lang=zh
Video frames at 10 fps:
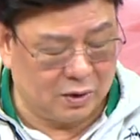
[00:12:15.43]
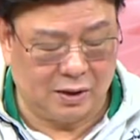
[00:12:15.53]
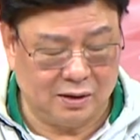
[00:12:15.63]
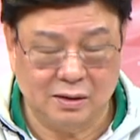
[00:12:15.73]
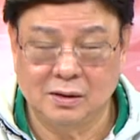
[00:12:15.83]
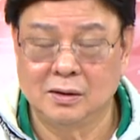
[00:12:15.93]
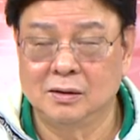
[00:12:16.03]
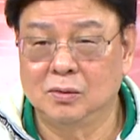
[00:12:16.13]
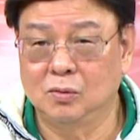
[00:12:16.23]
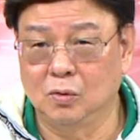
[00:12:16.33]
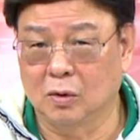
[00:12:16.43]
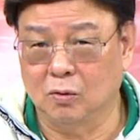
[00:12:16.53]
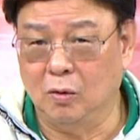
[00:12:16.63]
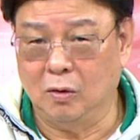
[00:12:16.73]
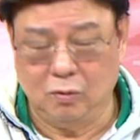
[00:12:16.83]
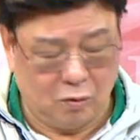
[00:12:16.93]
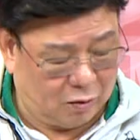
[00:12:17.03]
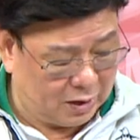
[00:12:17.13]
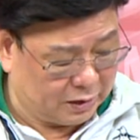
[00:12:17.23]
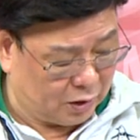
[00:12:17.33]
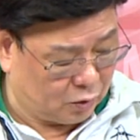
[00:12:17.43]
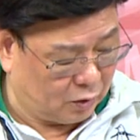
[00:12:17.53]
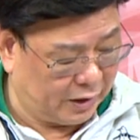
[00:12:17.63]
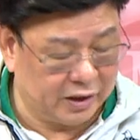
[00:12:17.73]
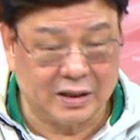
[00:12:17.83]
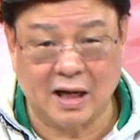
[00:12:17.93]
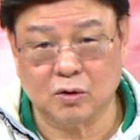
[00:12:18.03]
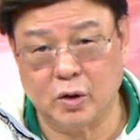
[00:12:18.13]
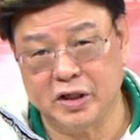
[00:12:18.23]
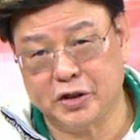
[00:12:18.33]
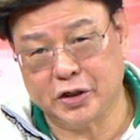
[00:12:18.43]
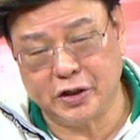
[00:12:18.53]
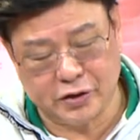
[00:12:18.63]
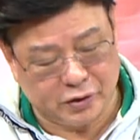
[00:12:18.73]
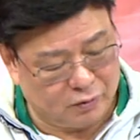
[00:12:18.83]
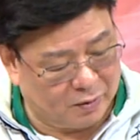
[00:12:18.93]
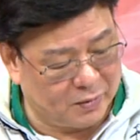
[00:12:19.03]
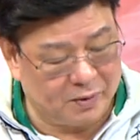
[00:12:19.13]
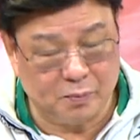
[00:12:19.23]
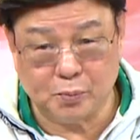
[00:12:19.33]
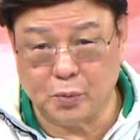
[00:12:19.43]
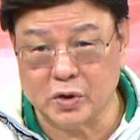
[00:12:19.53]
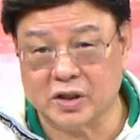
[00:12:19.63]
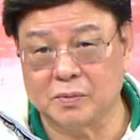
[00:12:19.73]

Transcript: 啊，我我我发觉说，哎，它对趋势方面不